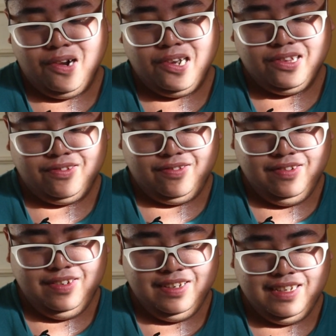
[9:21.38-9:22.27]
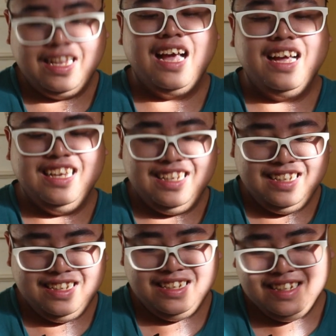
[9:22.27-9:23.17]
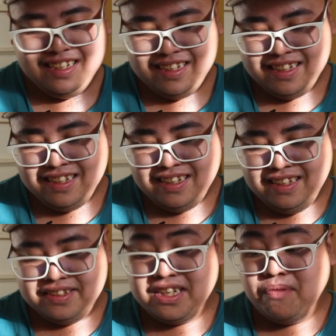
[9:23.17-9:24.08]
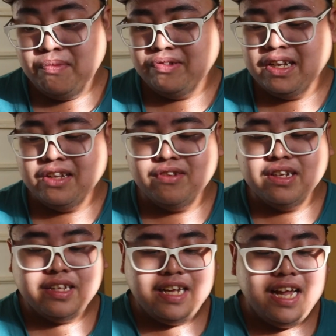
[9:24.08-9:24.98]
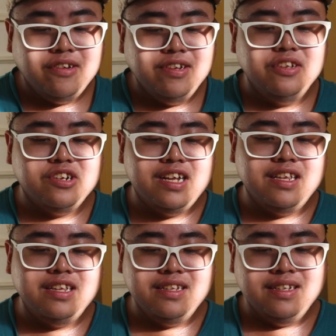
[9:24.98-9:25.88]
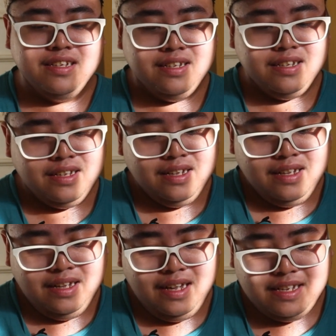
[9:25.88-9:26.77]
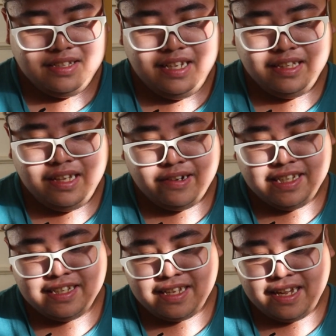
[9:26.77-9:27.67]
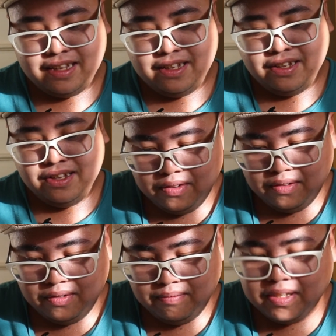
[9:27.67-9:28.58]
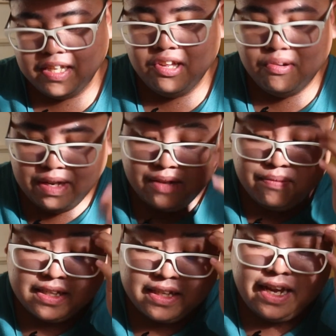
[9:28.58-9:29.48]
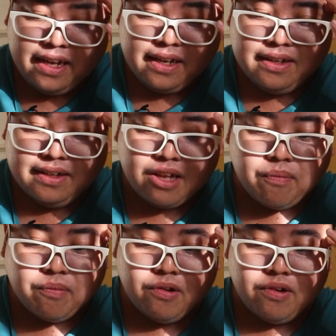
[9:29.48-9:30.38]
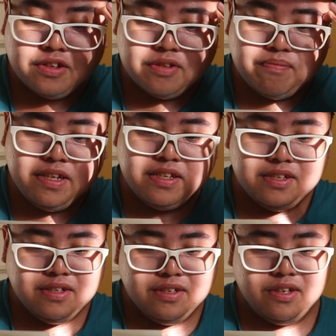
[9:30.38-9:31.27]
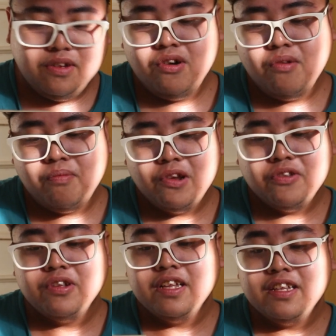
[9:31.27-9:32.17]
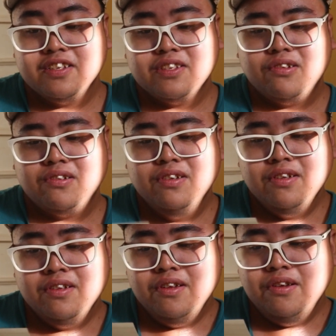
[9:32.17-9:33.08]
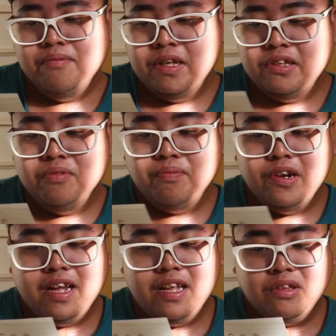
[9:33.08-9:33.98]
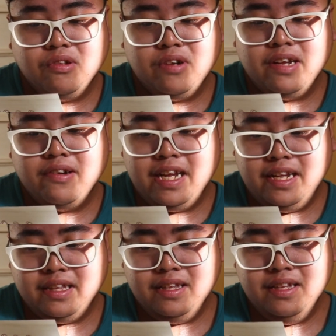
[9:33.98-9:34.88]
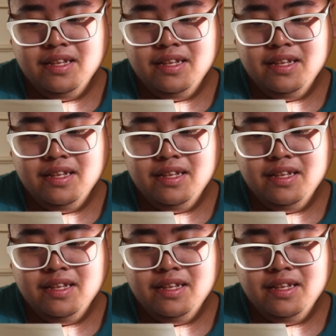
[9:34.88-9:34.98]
Part 2. Yeah. December 2023. Hi, Kuya Jen. As Tita Chris said, basta you made a mistake, tapos miss siguro opportunities to. But don't forget to recreate.